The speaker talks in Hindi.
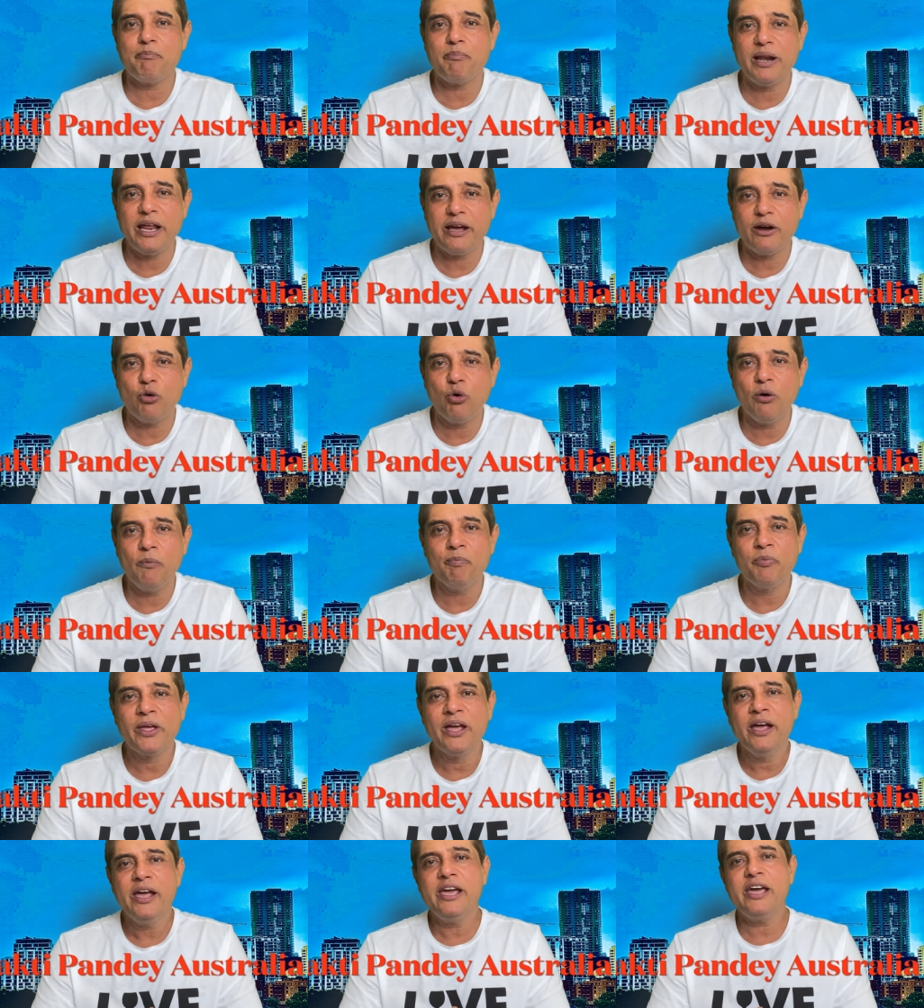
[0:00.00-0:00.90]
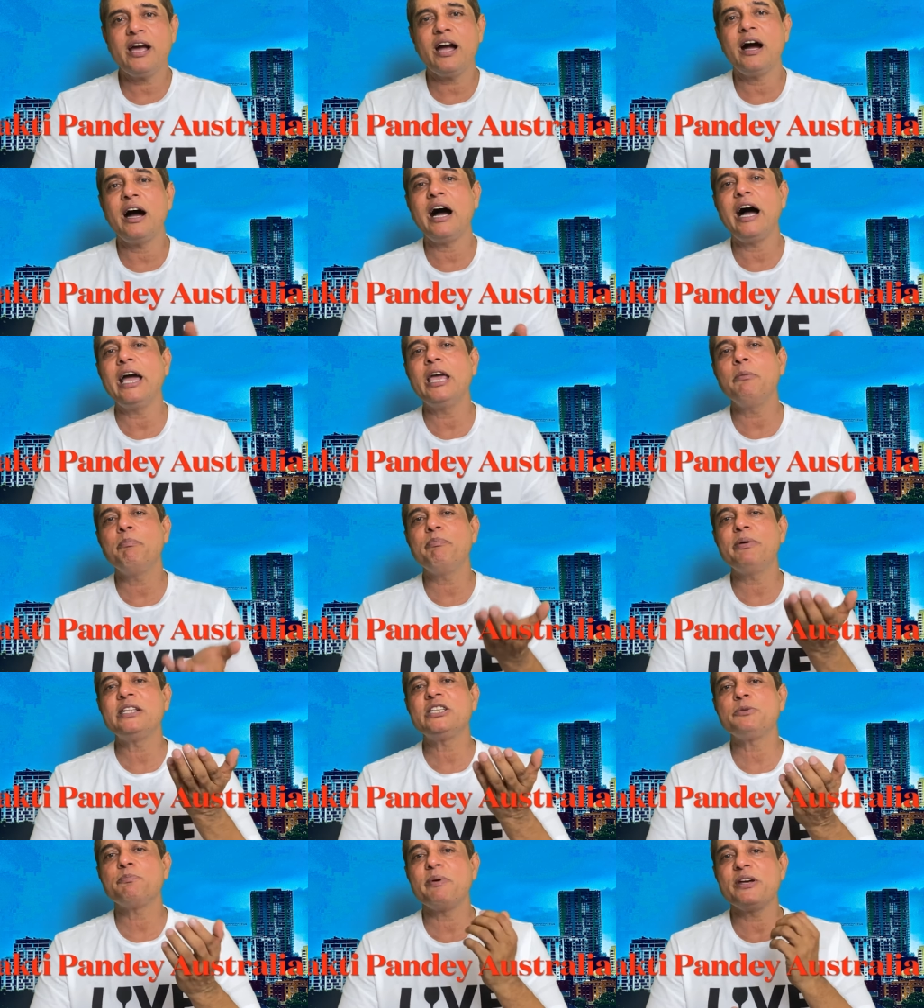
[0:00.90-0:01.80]
प्ले को एक हाई
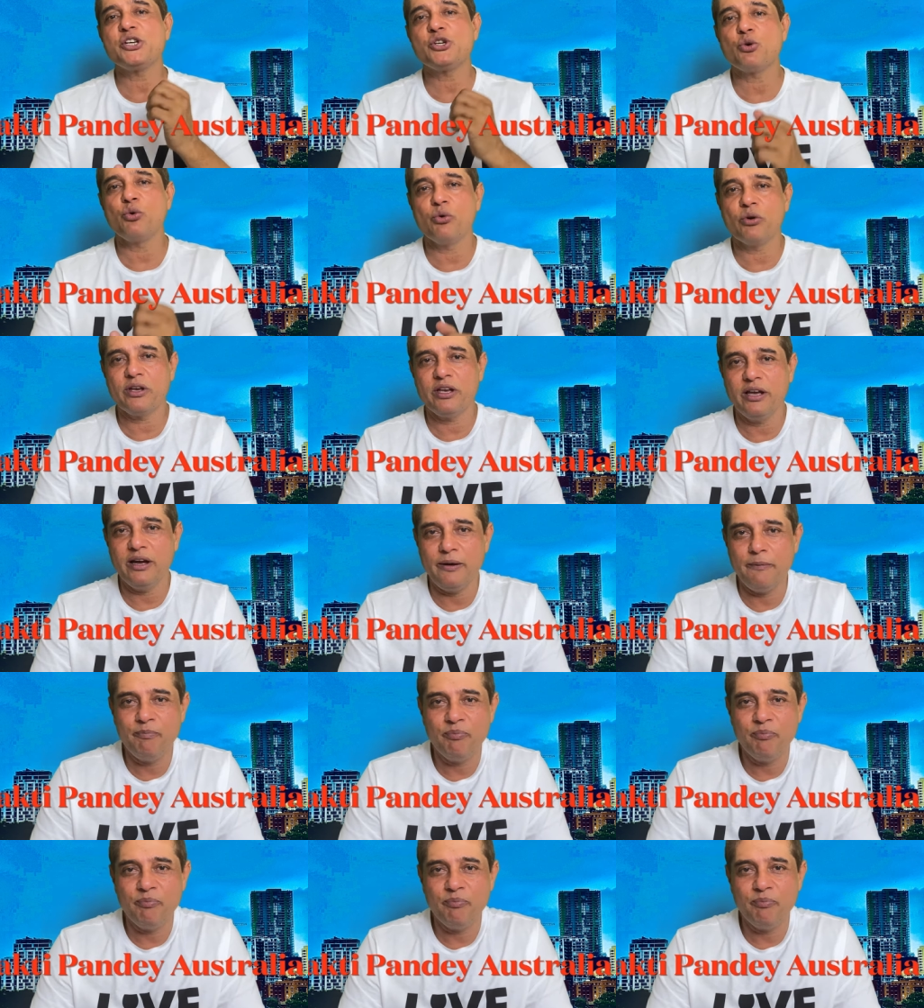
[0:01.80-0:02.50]
पिच पे शुरू किया